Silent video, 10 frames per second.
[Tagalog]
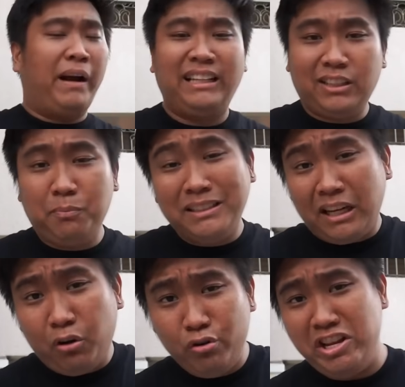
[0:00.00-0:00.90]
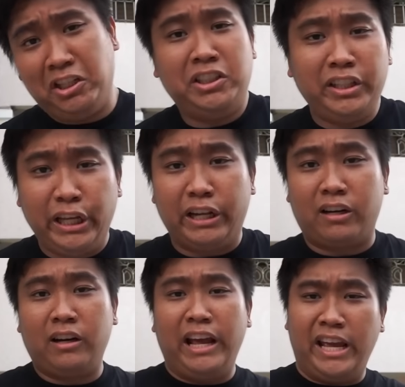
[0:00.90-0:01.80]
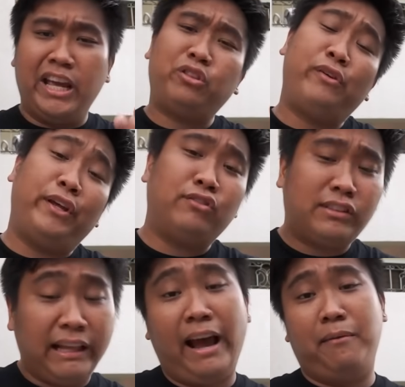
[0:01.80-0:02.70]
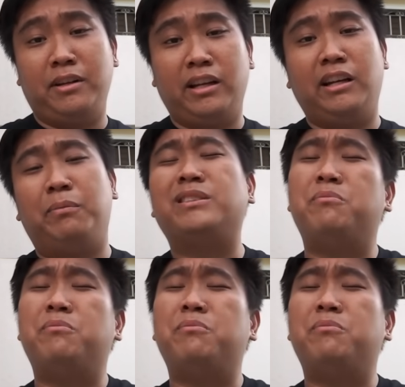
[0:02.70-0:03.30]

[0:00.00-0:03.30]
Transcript: Pagkatas magtago ni engineer, eh ito na yung time na naglabas